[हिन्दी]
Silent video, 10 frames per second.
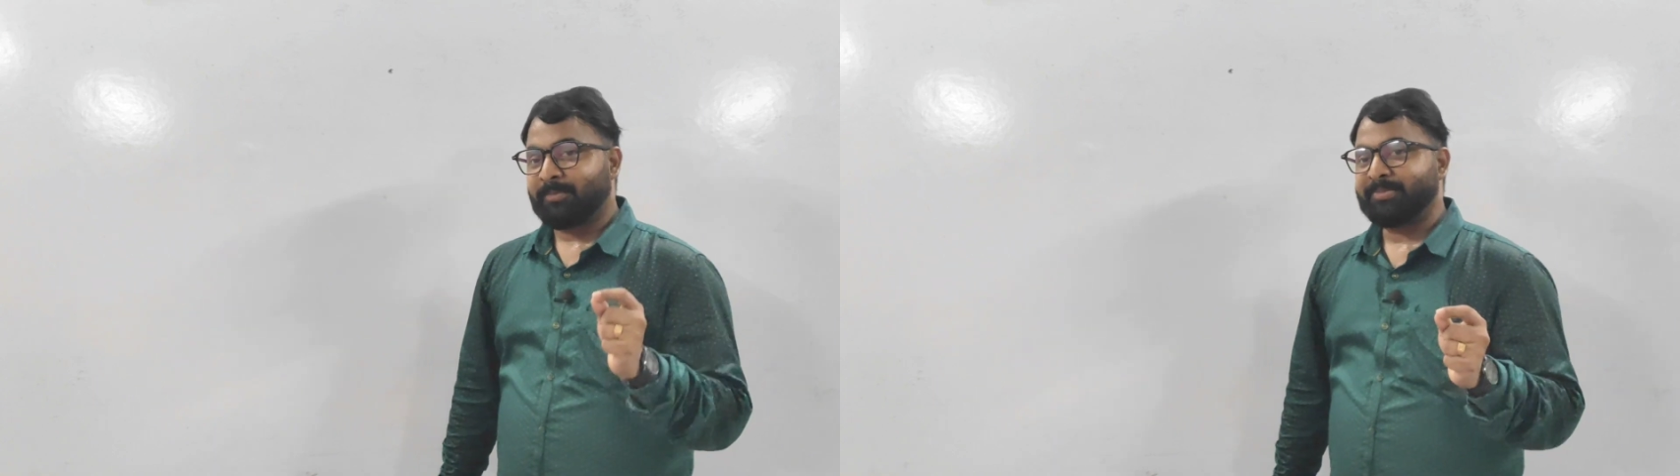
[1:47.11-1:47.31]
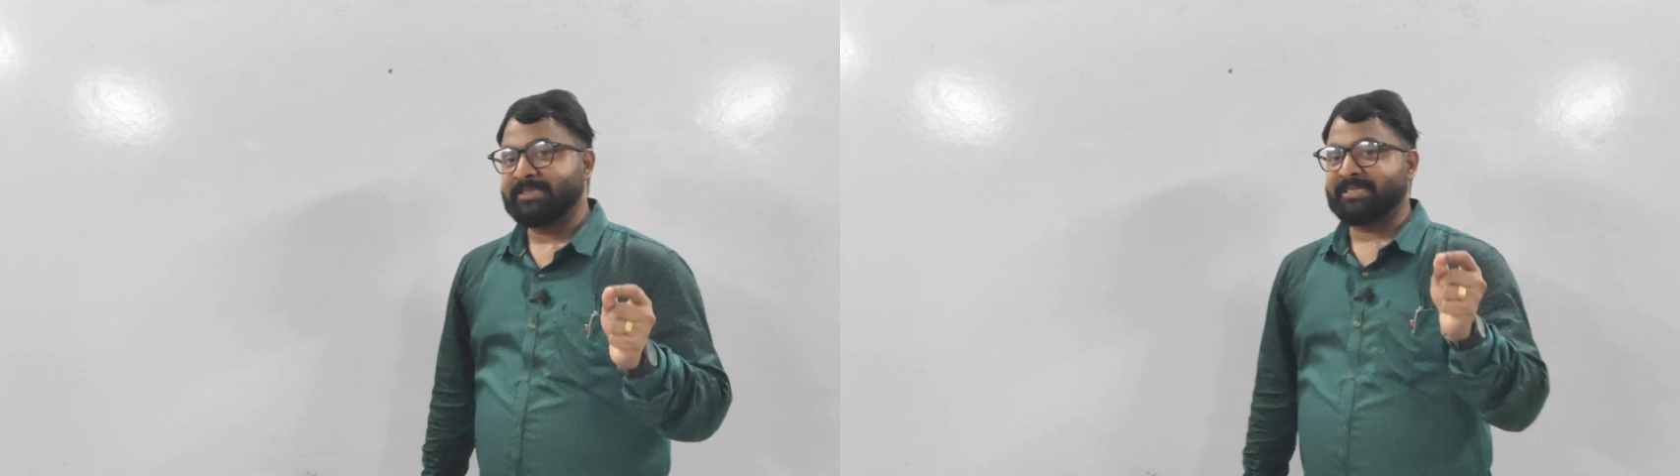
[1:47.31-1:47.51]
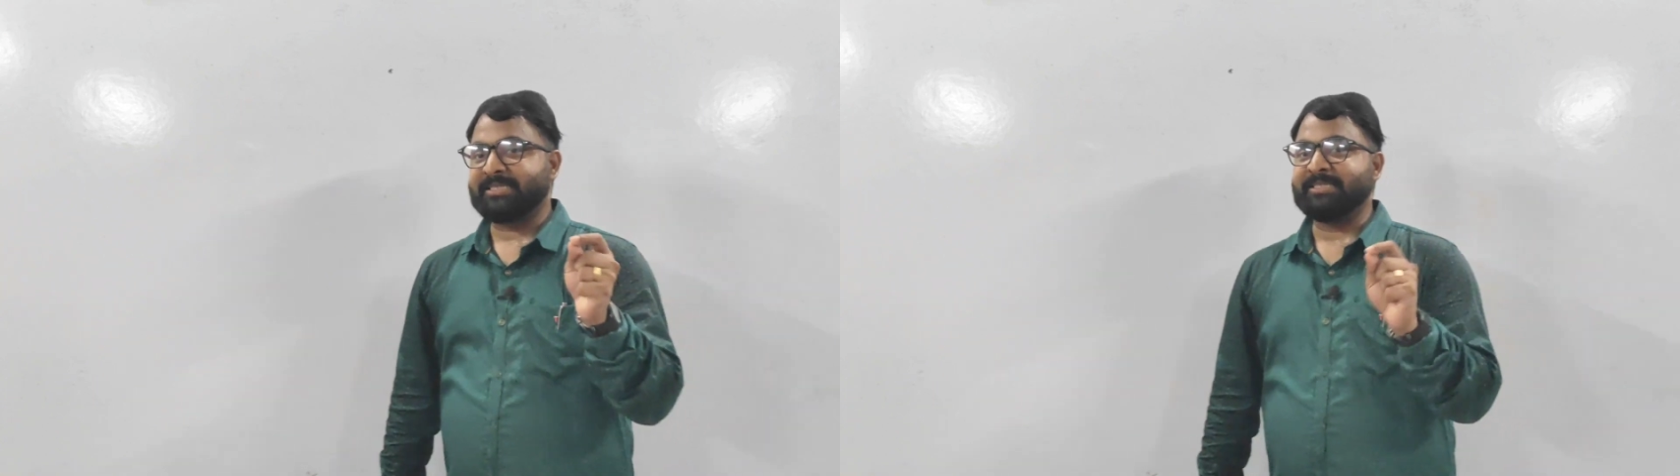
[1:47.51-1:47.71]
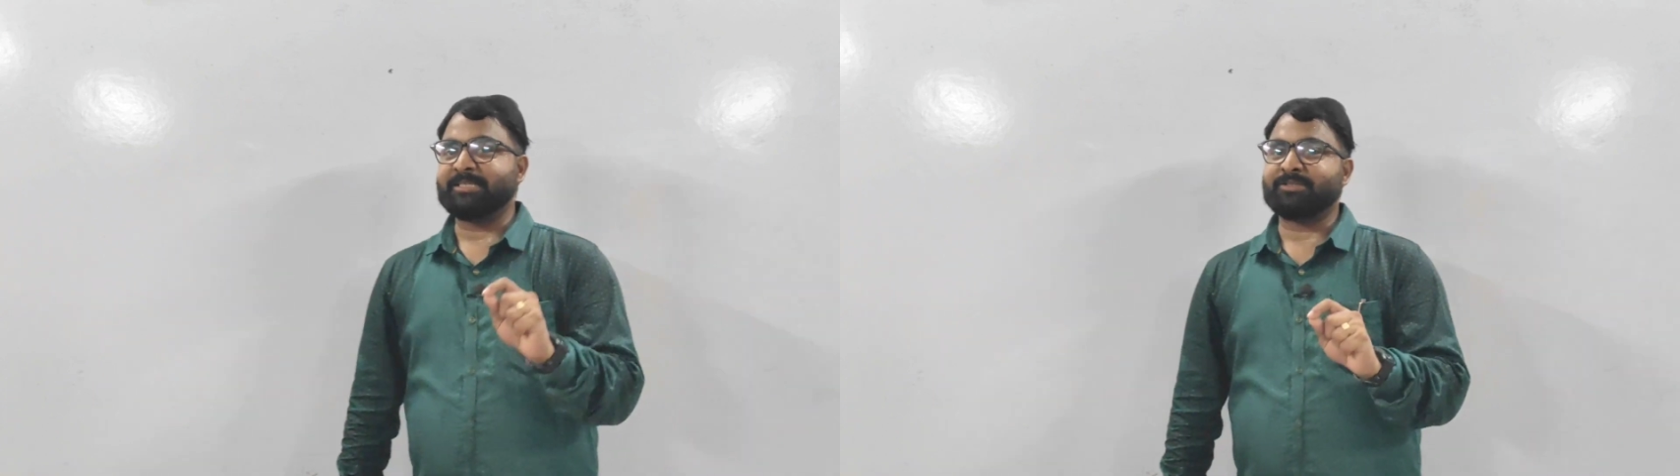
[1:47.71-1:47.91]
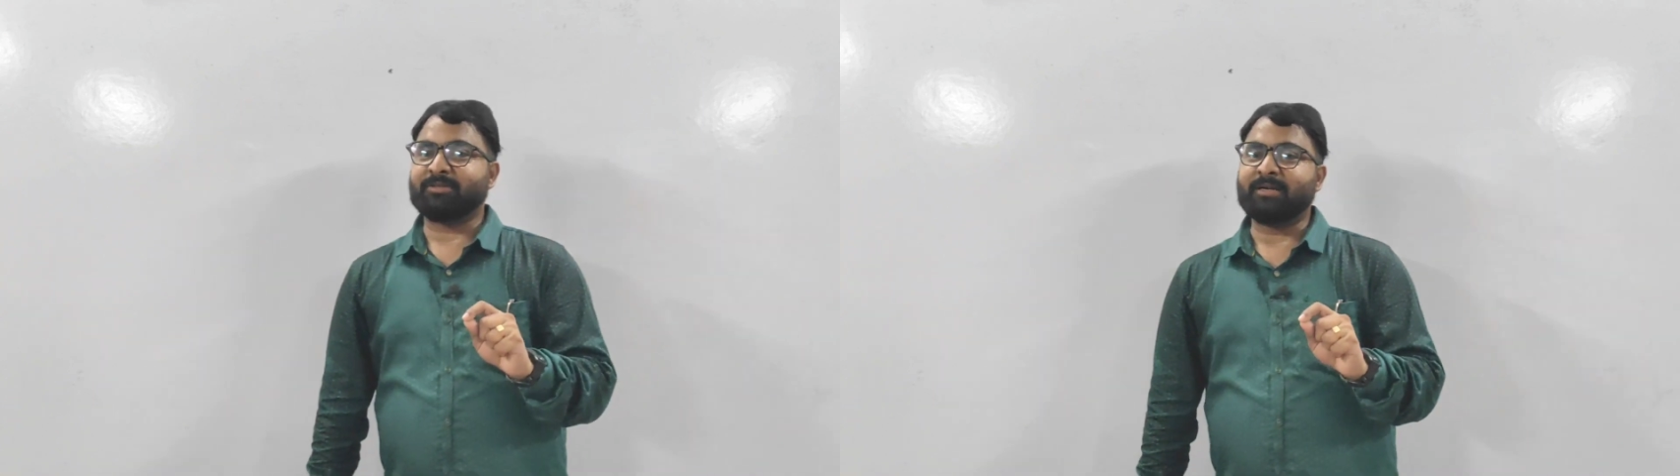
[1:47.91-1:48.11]
अपनी जर्नी
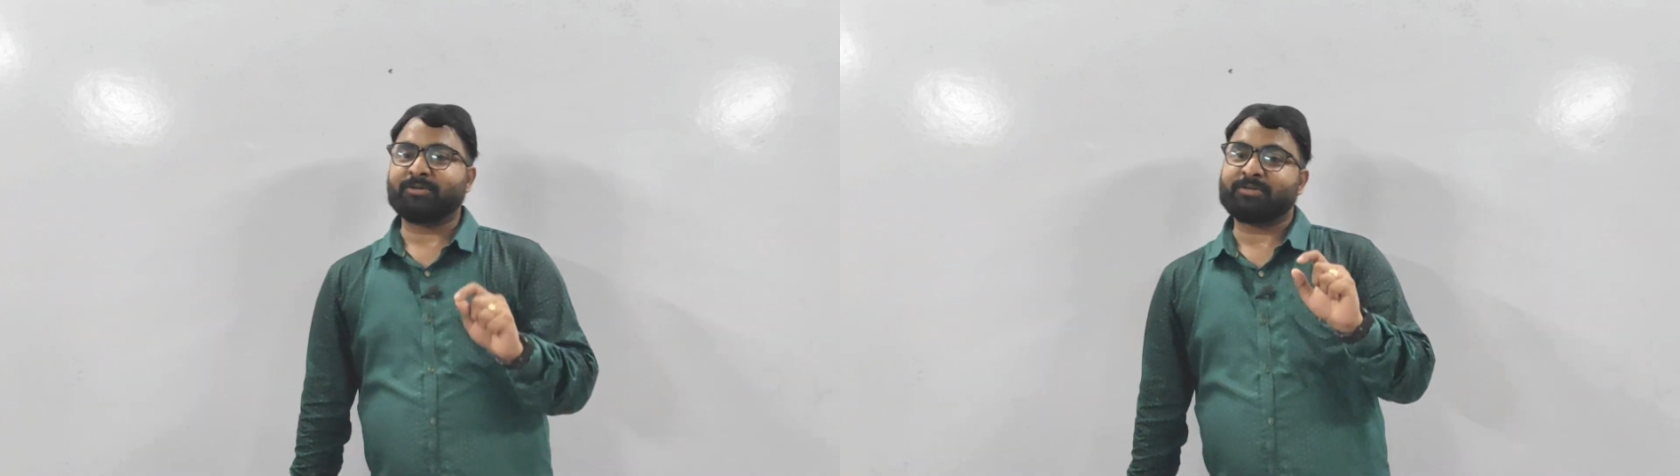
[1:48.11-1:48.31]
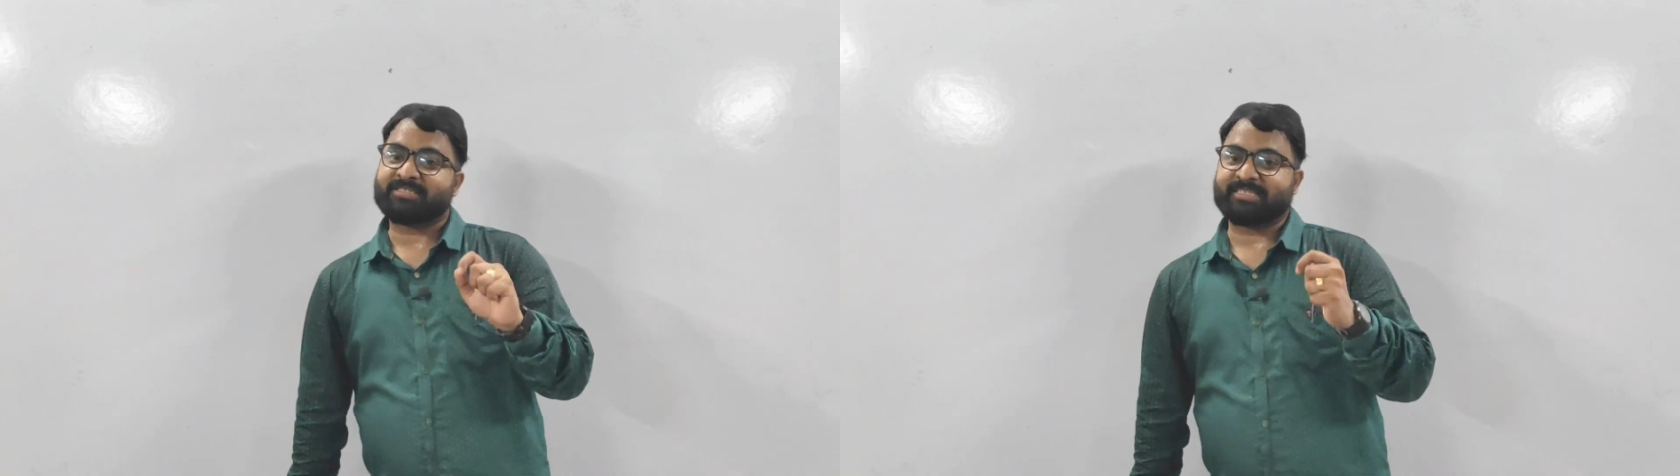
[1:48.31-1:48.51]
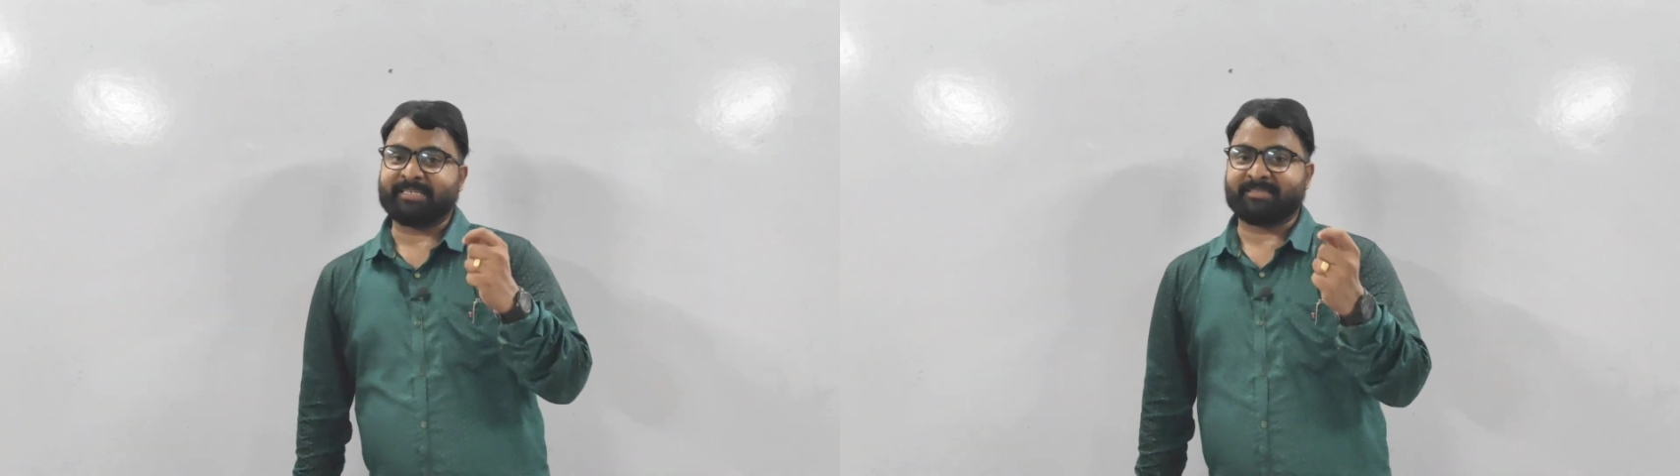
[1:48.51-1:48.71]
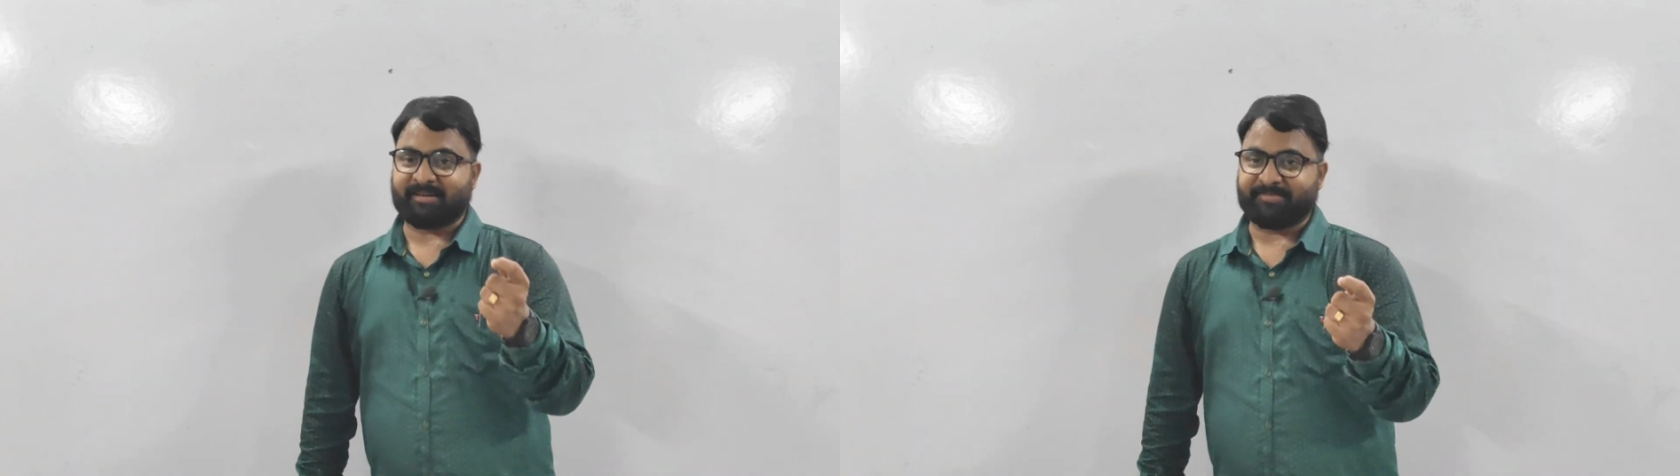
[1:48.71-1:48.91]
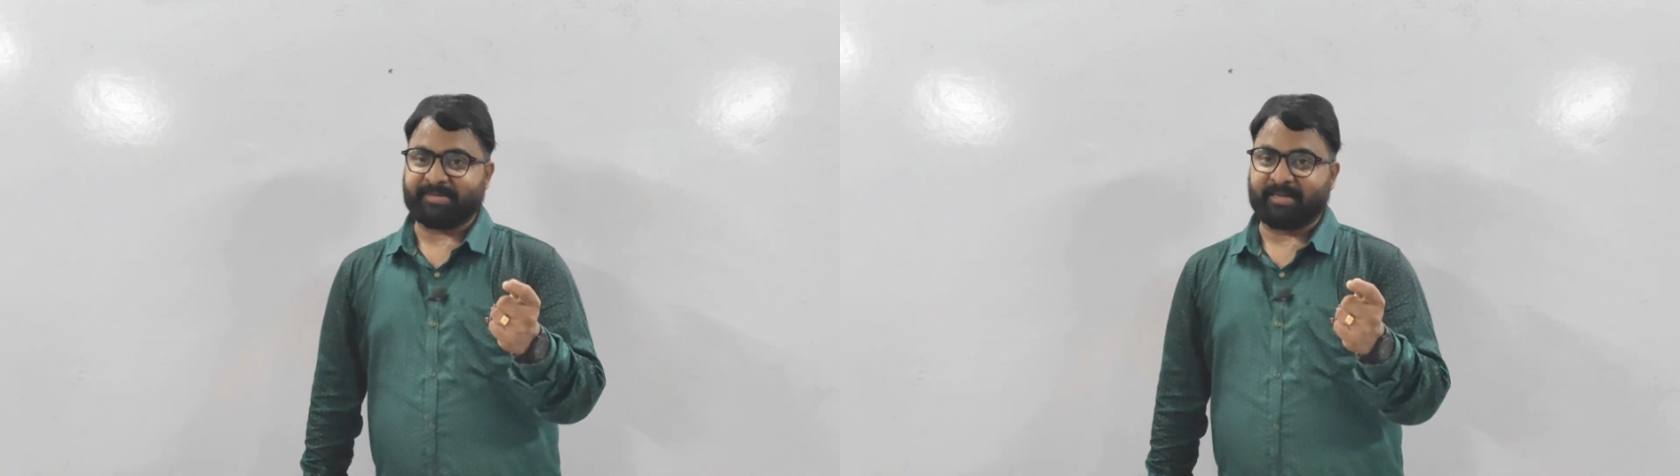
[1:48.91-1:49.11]
के दौरान कुछ
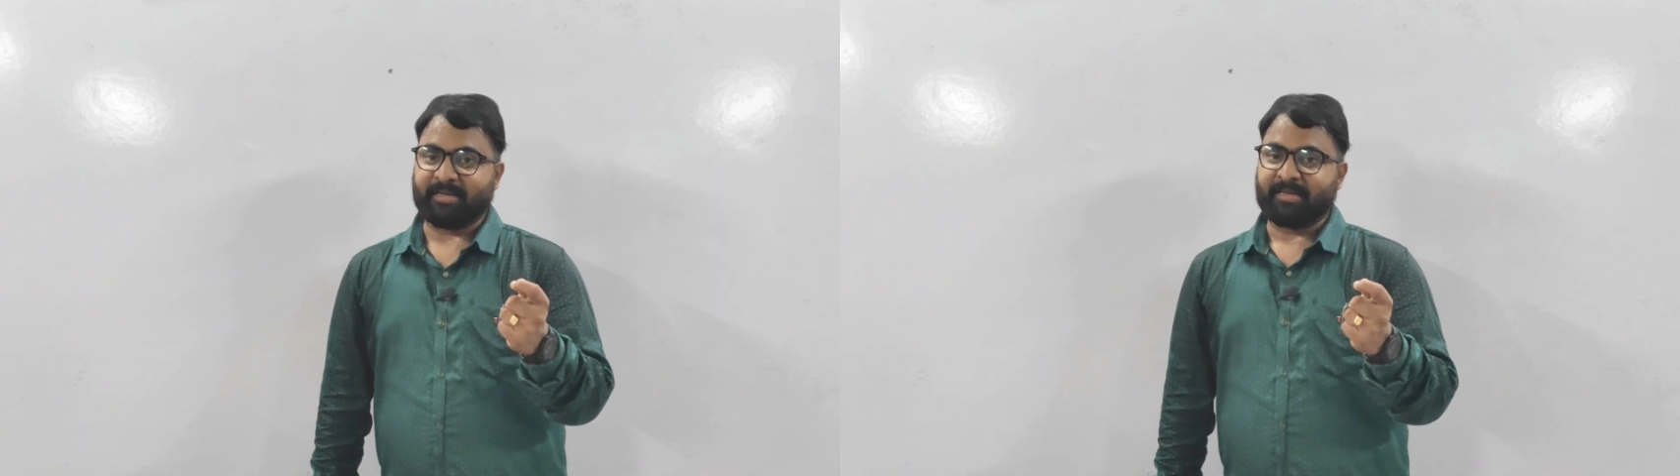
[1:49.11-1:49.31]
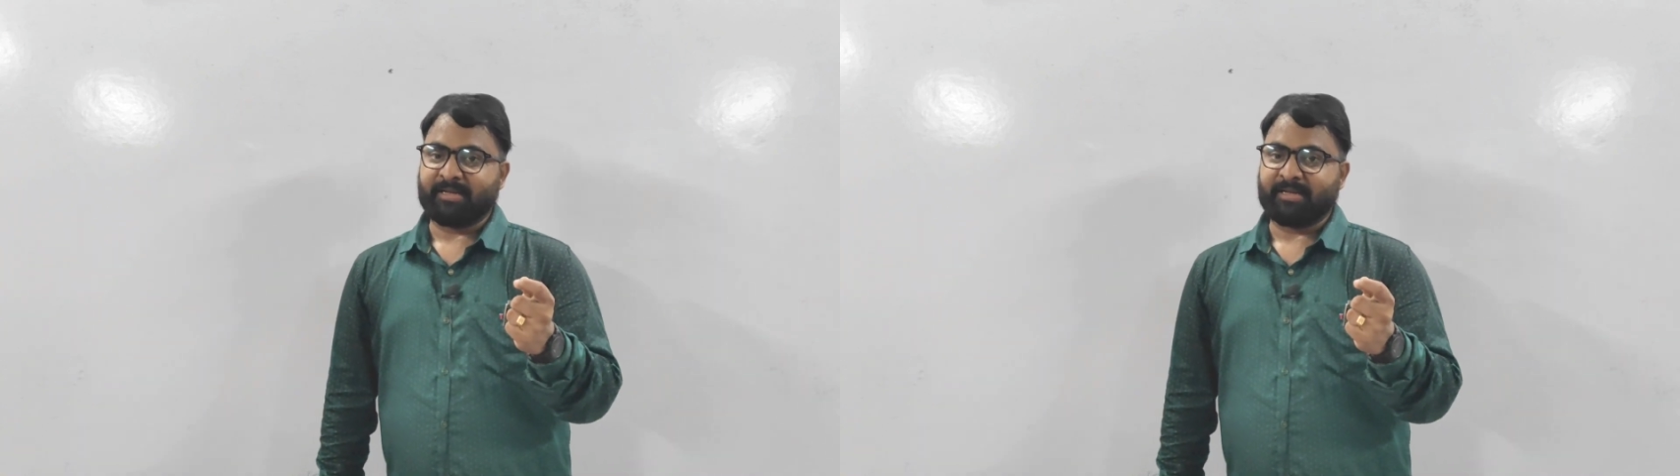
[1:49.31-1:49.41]
सीखता भी है